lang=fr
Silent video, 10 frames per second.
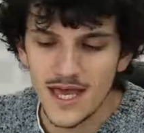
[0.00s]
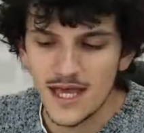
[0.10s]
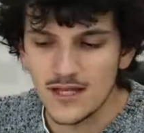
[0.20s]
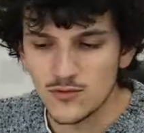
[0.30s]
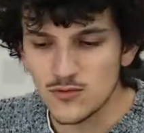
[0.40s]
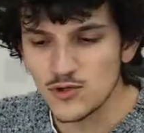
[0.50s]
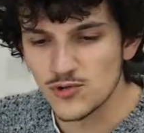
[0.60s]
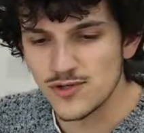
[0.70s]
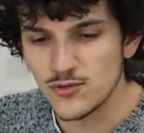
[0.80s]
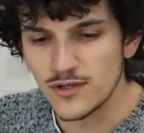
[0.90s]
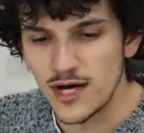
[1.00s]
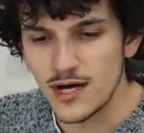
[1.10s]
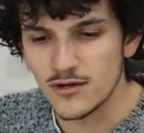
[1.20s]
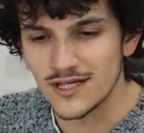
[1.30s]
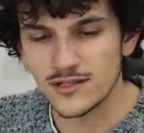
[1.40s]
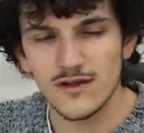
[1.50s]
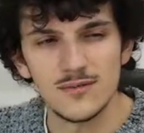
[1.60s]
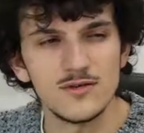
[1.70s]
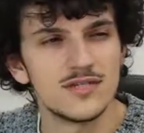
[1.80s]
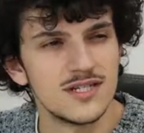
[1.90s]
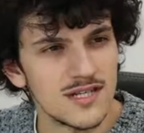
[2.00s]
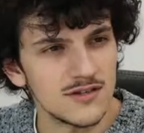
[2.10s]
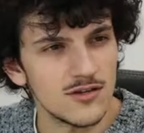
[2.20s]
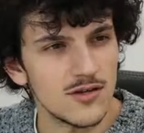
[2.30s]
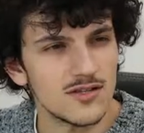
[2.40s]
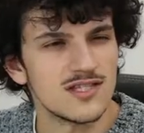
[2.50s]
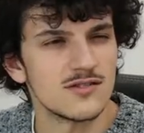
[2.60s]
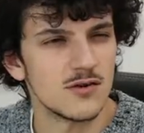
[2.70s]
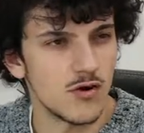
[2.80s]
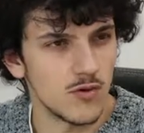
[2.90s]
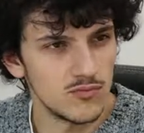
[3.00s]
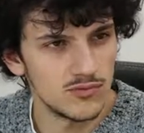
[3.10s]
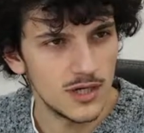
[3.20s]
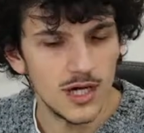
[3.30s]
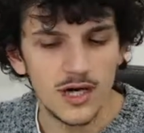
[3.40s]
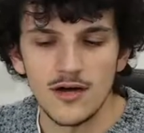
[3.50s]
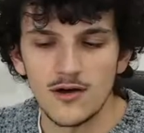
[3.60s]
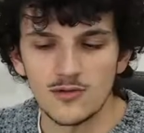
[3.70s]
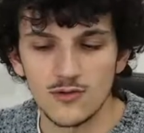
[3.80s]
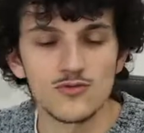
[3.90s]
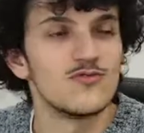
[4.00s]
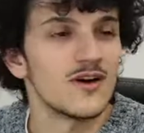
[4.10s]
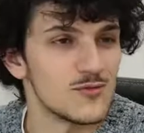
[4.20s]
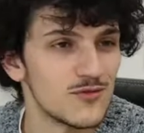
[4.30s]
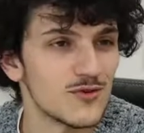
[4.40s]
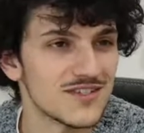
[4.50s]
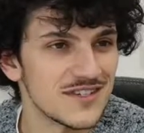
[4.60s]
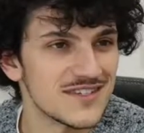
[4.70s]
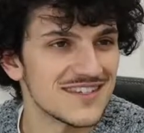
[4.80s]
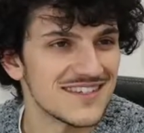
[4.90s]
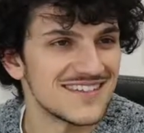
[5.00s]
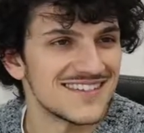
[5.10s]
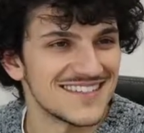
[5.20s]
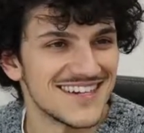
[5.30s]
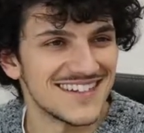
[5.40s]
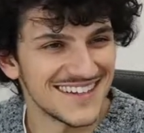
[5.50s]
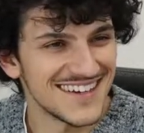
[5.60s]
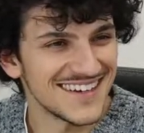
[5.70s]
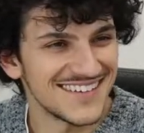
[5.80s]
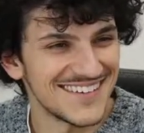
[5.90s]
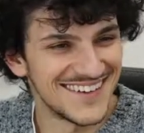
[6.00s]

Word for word: Et donc aujourd'hui, on a 80 000 utilisateurs, 600 grands groupes euh, dont le gouvernement français. Ça, c'est euh, la dernière. Euh,